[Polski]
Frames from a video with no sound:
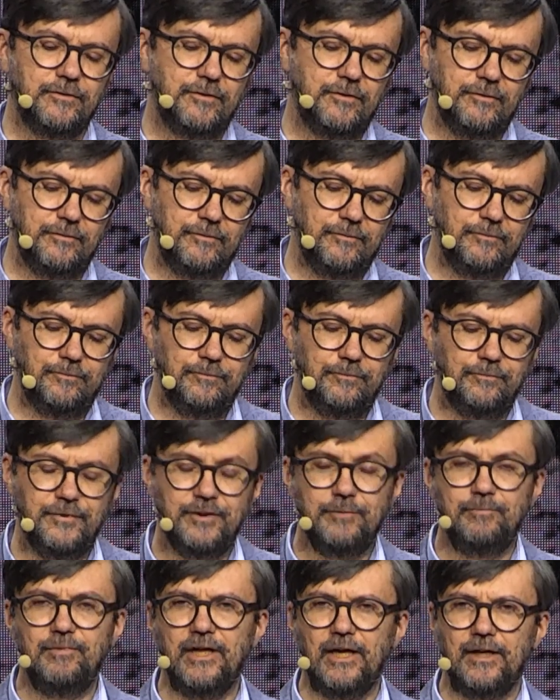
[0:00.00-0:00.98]
Czy
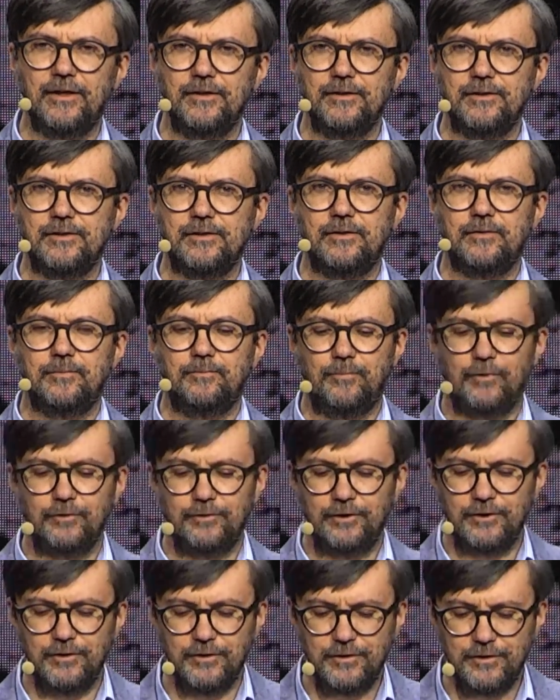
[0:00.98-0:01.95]
Biblia jest
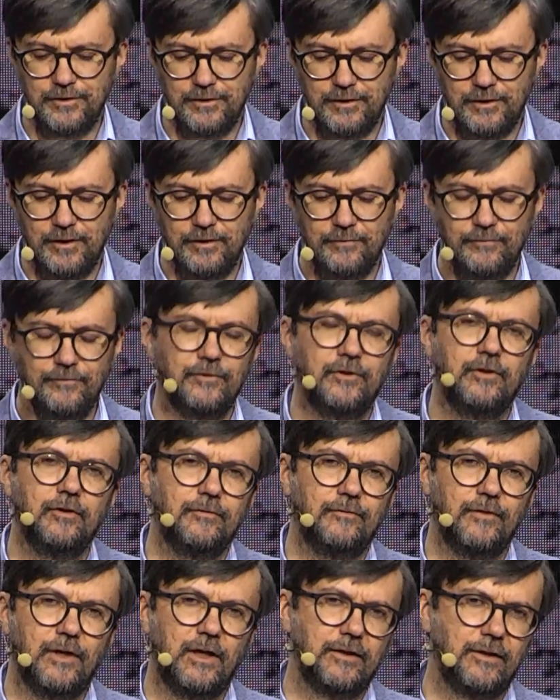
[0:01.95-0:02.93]
podręcznikiem
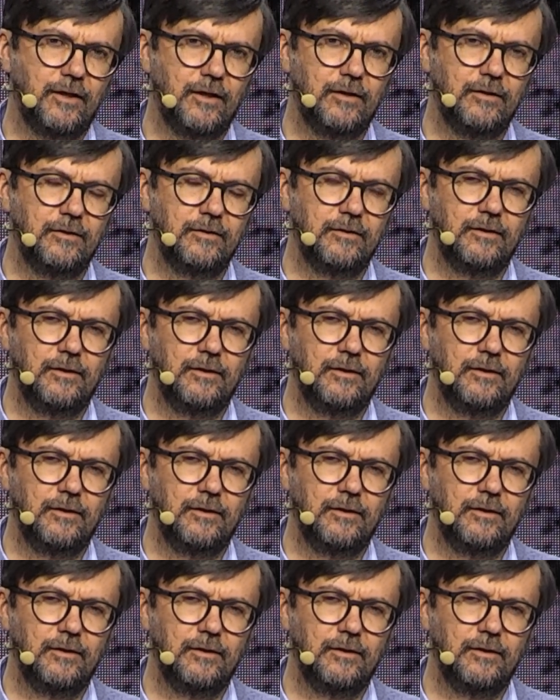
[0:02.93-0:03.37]
wychowania?